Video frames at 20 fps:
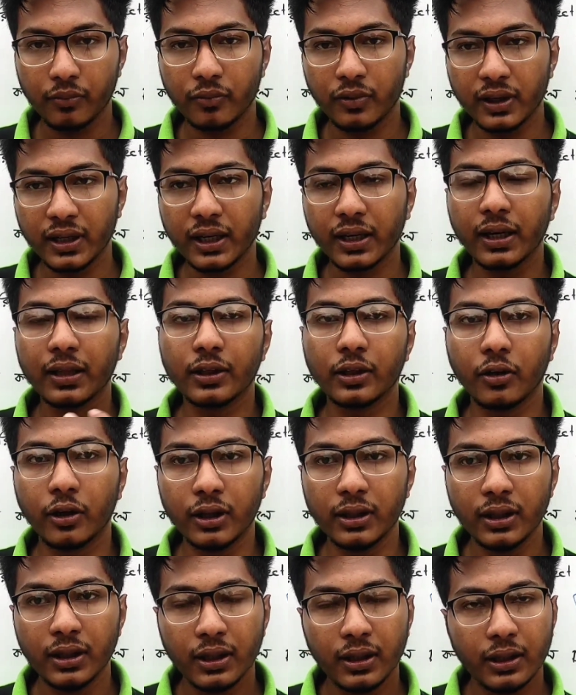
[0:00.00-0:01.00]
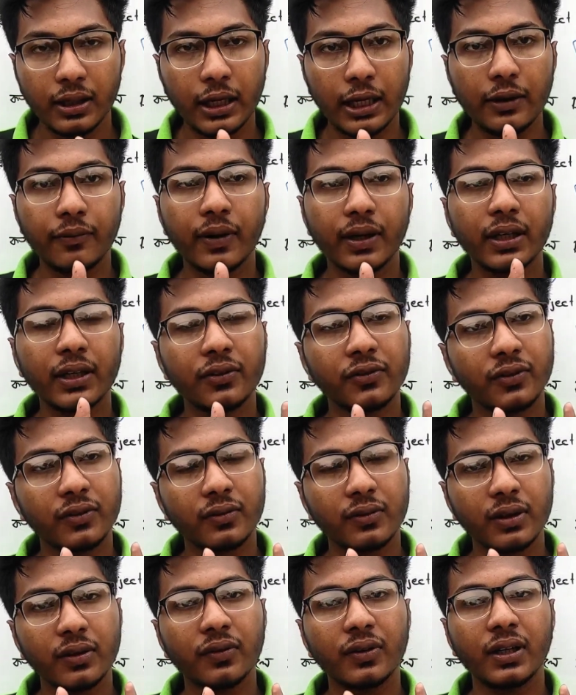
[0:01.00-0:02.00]
যেটার ক্ষেত্রে হয় এভারেজ
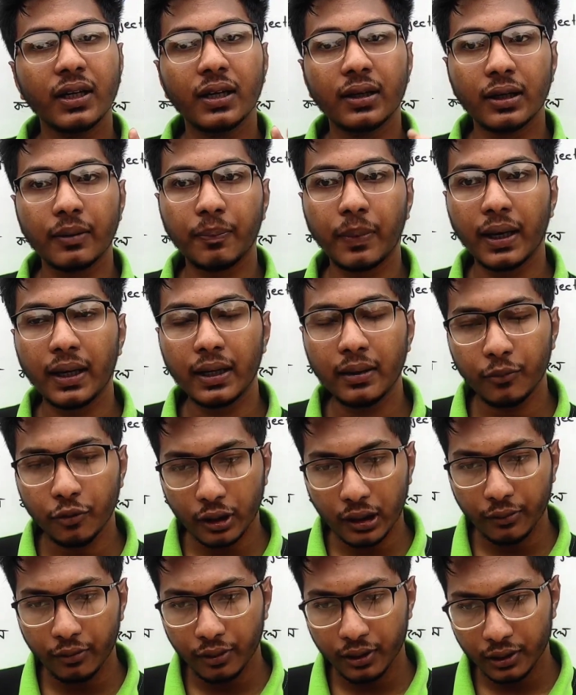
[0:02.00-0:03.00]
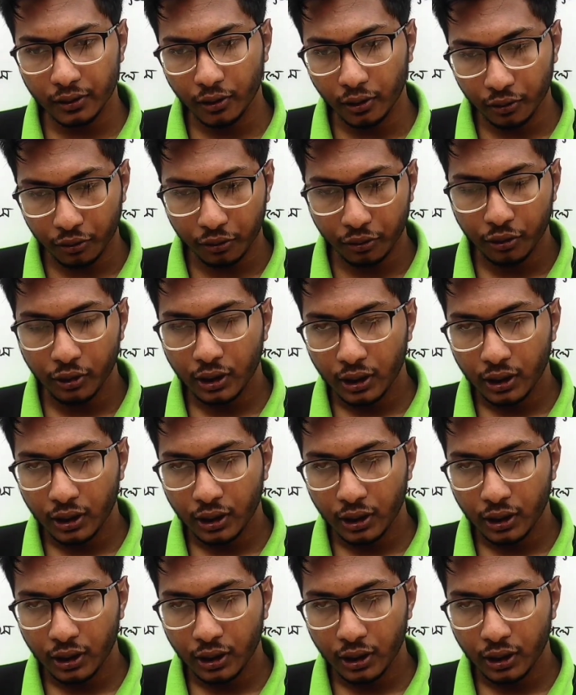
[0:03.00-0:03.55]
যে সিরিয়ালটা পাইলে মোটামুটি ধরো